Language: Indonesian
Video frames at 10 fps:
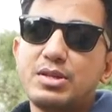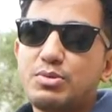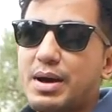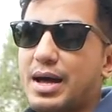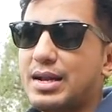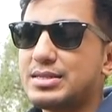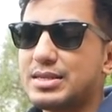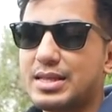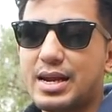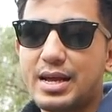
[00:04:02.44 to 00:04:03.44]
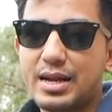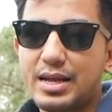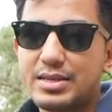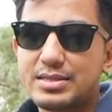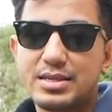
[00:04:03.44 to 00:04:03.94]
begitu mahal, sekitar
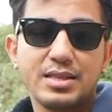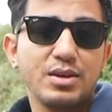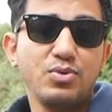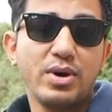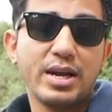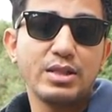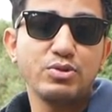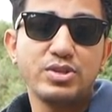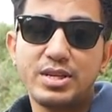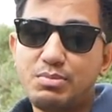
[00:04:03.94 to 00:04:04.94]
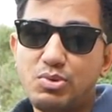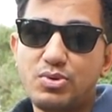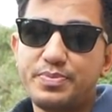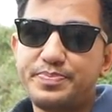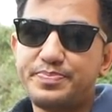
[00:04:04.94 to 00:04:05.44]
harganya sekitar 200 ribu
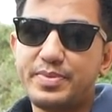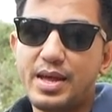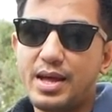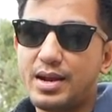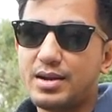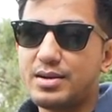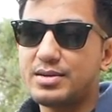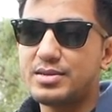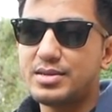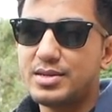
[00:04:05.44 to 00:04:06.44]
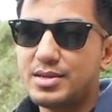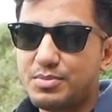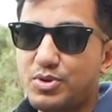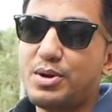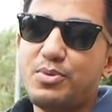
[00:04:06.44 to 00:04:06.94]
dan
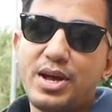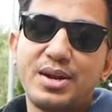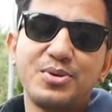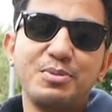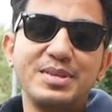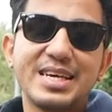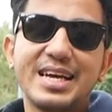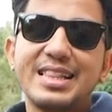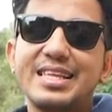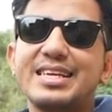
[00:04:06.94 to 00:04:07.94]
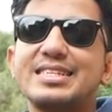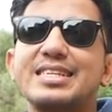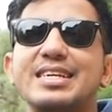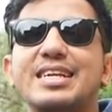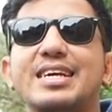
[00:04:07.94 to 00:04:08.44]
mudah-mudahan gue bisa gantinya
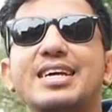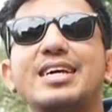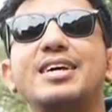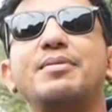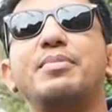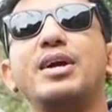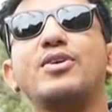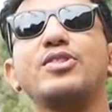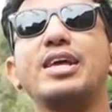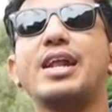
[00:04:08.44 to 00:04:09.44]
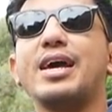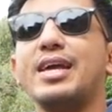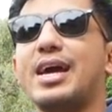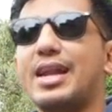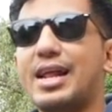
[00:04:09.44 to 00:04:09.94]
sendiri. Berikutnya
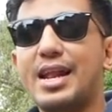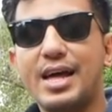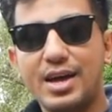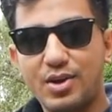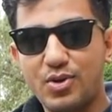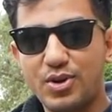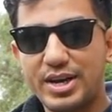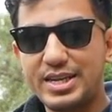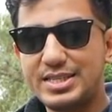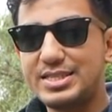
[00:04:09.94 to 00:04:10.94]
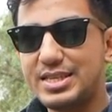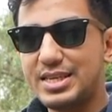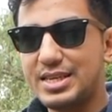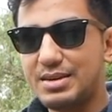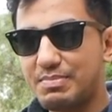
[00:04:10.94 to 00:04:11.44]
lagi adalah
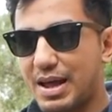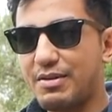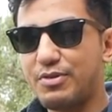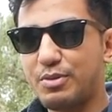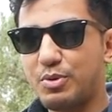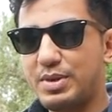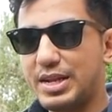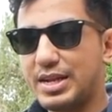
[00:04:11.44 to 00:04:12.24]
kondisi plafon mobil